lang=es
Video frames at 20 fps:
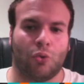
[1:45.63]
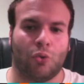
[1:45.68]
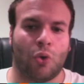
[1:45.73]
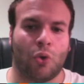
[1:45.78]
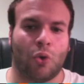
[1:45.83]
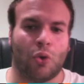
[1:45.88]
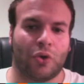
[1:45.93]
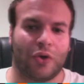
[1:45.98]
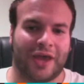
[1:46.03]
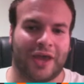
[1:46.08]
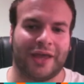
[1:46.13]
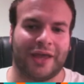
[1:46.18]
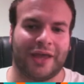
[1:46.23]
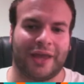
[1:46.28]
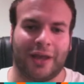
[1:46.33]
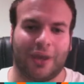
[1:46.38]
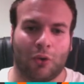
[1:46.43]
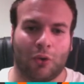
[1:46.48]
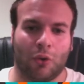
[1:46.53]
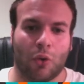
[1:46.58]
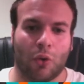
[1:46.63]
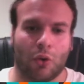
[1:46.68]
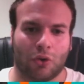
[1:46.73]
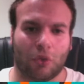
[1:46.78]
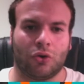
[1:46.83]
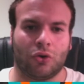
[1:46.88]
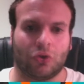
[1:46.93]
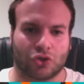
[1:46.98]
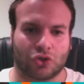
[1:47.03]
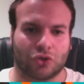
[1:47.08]
luego ya en el
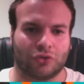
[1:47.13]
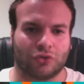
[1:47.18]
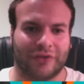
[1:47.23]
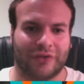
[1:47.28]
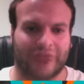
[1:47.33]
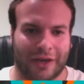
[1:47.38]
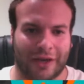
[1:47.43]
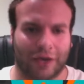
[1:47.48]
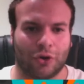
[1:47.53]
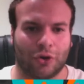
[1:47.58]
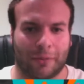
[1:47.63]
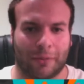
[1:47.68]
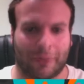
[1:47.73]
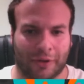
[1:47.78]
juego os contaré lo que